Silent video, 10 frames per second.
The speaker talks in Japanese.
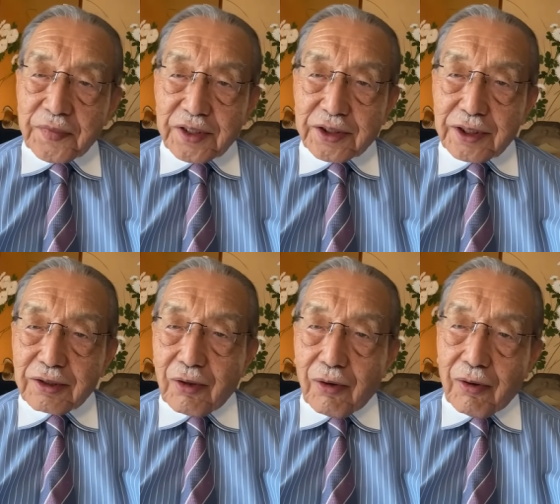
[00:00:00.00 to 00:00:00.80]
日
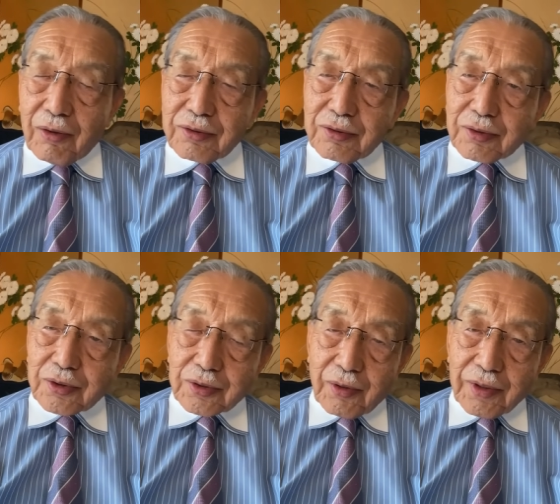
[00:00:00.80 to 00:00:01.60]
銀の言うこ
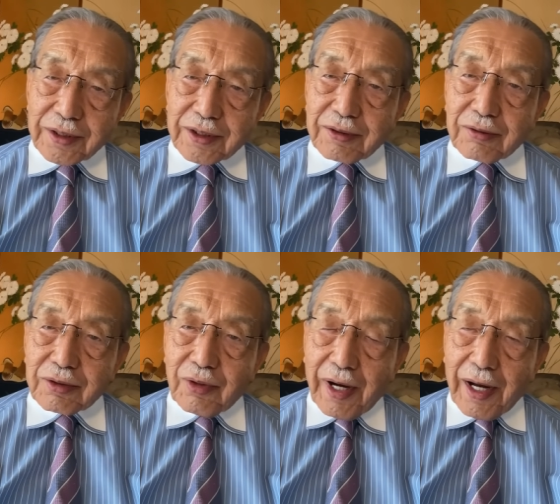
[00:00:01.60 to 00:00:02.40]
ととやってるこ
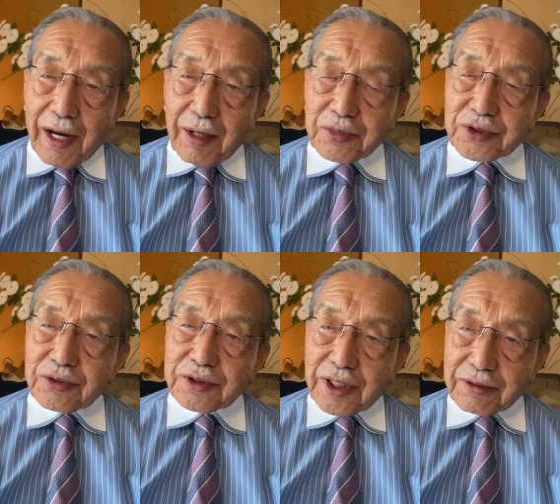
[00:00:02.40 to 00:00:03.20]
とは矛
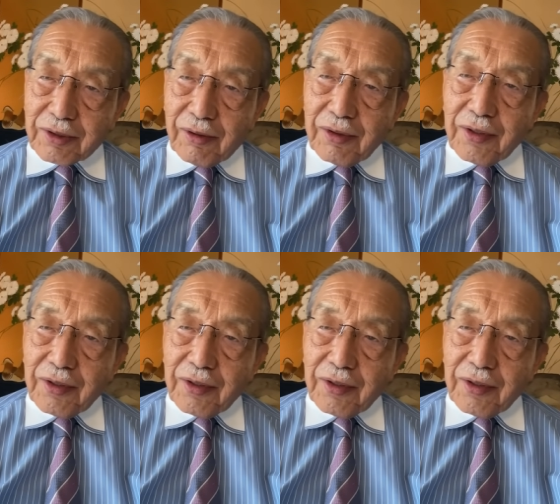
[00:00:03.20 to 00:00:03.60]
盾していると。